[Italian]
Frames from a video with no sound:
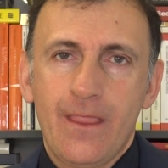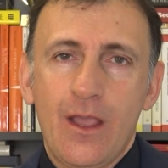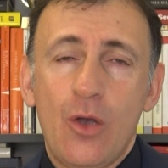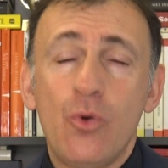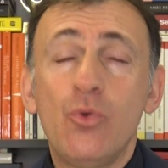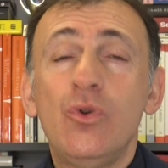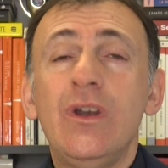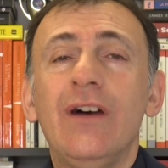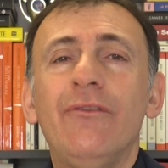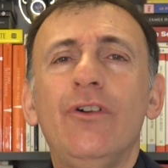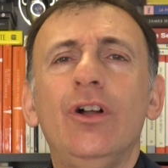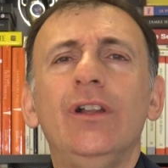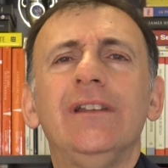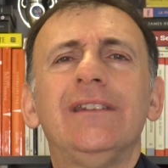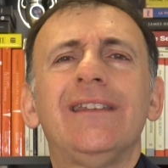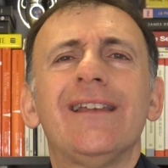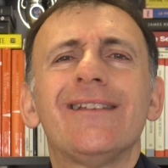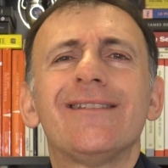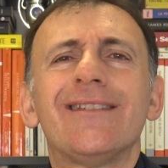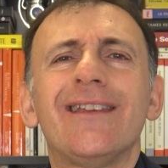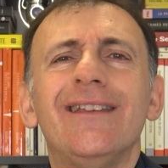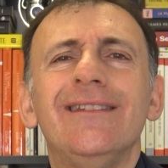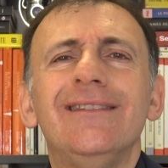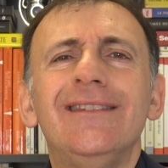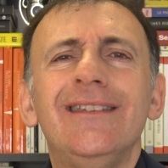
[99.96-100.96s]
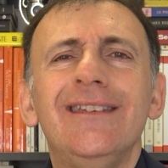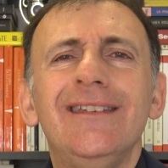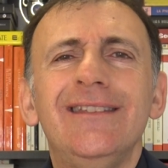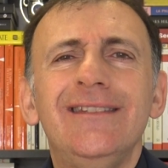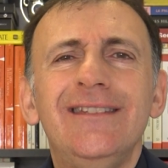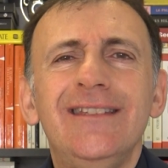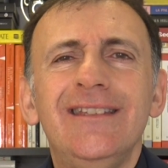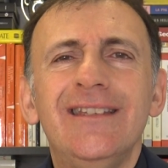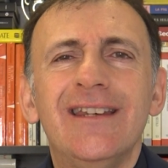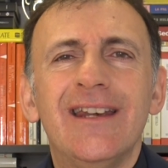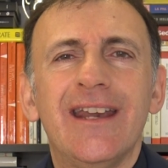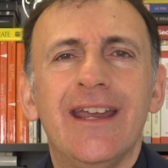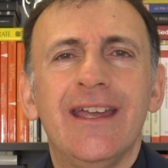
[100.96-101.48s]
Una volta sentii
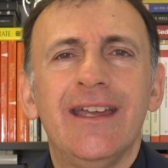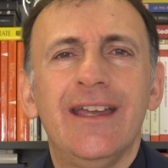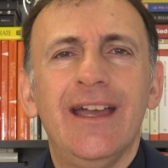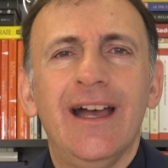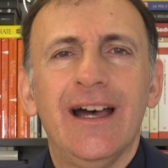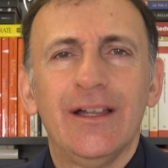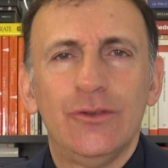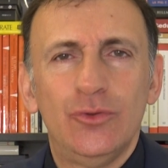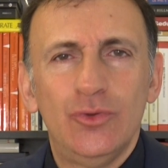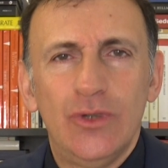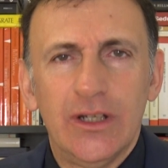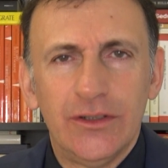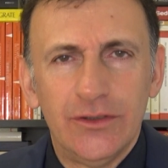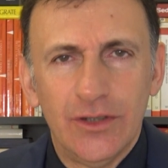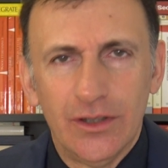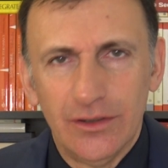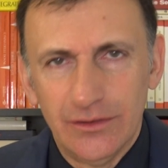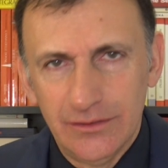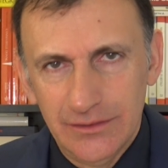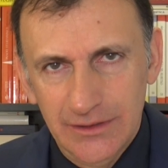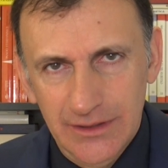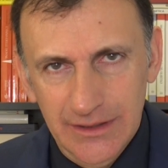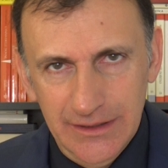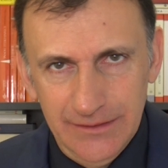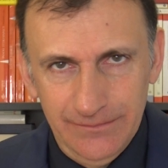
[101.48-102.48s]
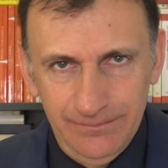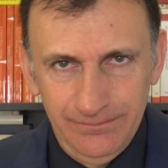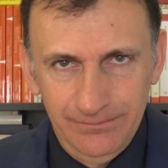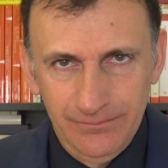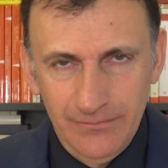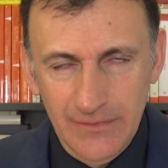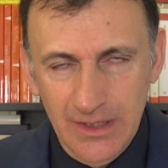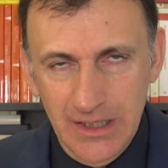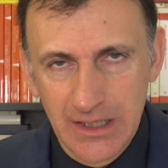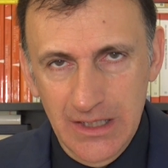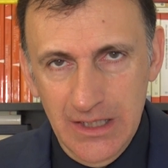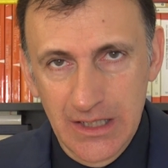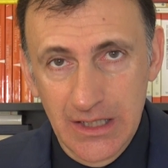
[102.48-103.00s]
dire ad una donna,
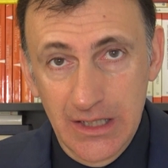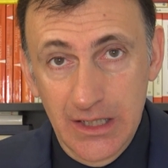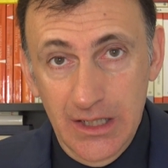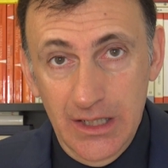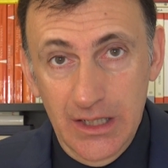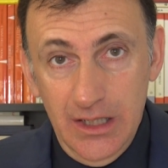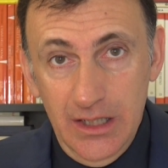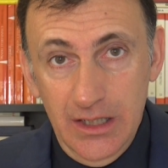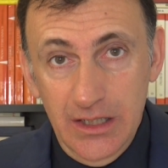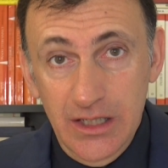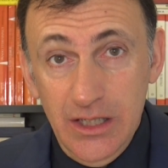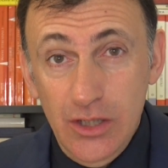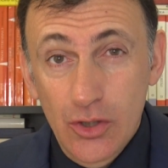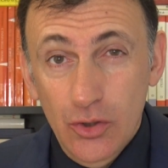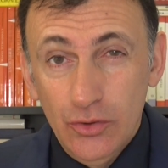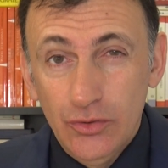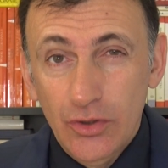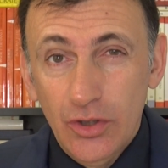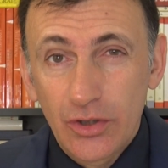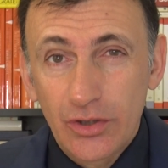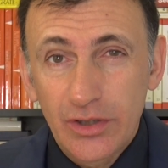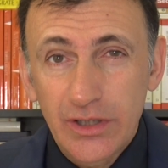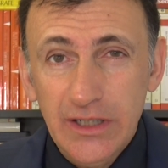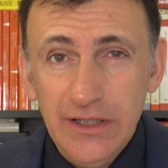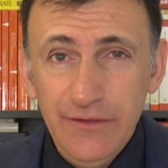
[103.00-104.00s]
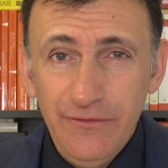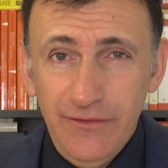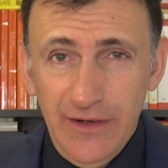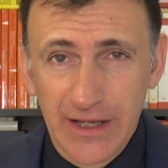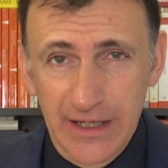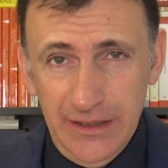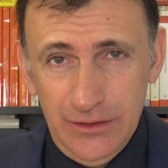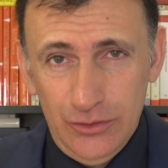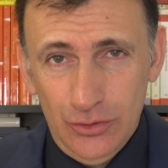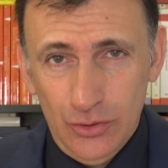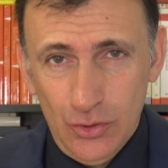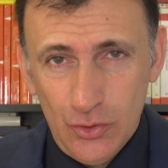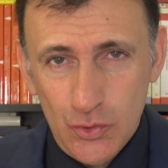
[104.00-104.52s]
io non
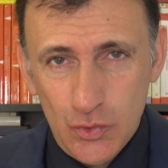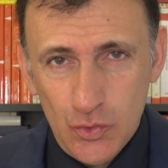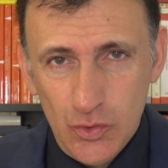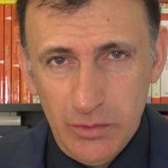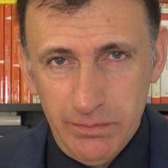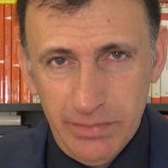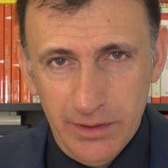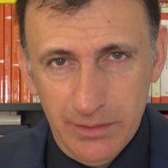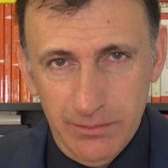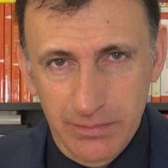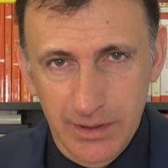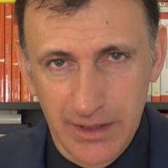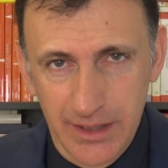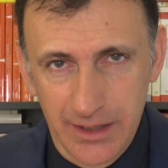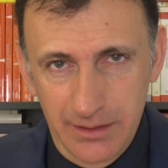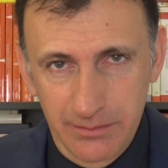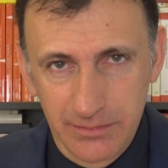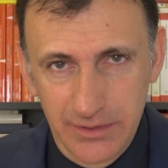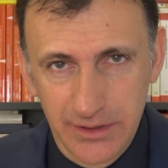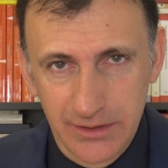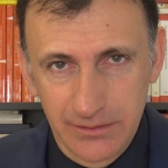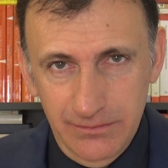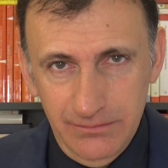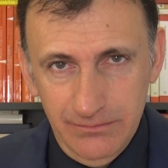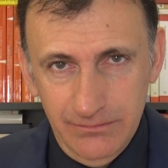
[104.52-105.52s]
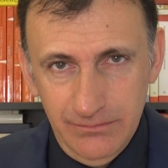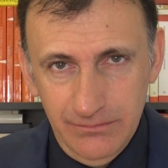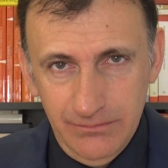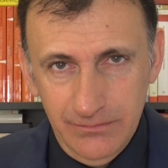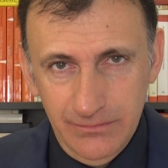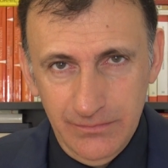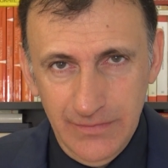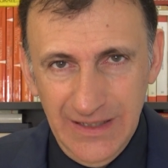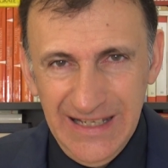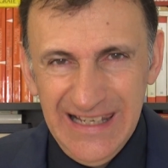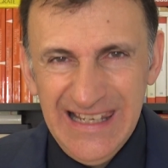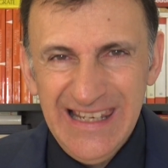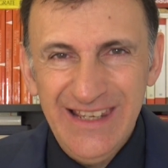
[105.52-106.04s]
rifletto sui problemi,
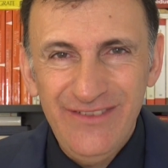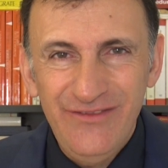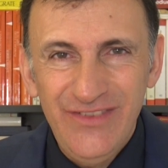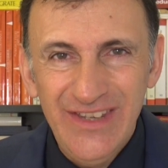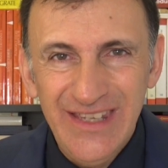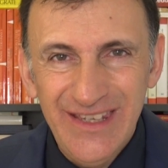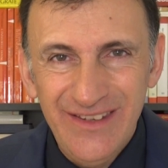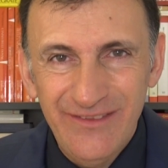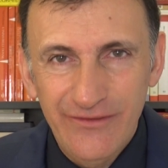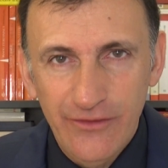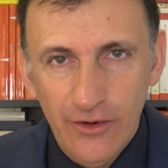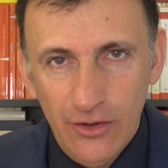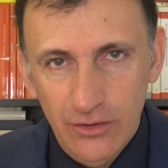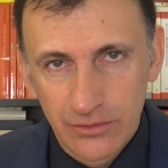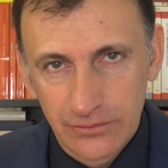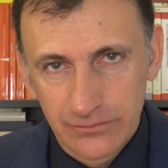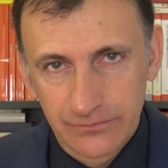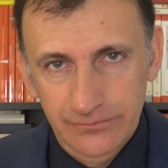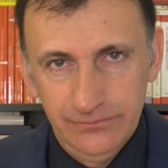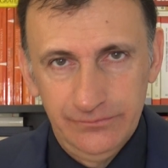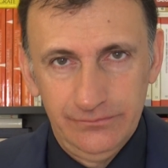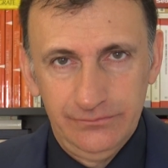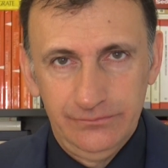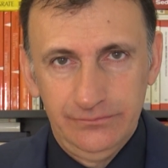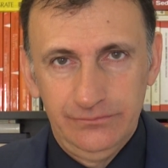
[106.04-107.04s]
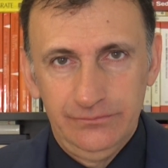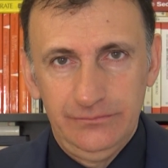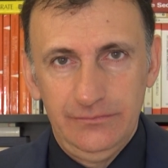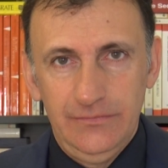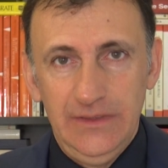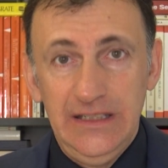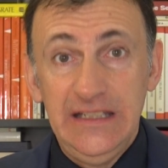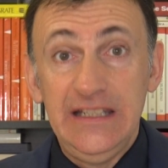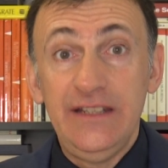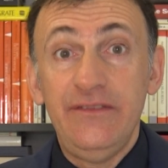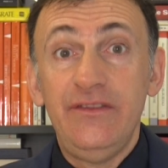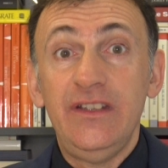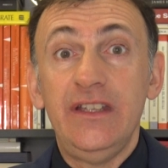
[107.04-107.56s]
li vivo,
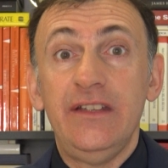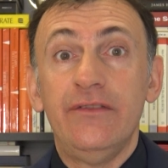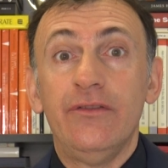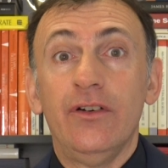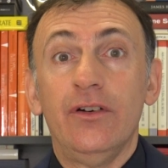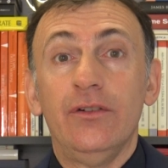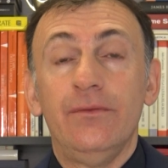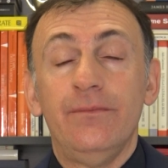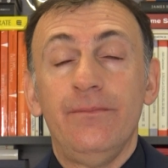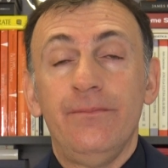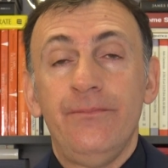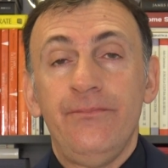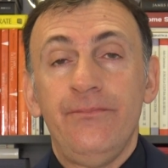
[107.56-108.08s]
li vivo.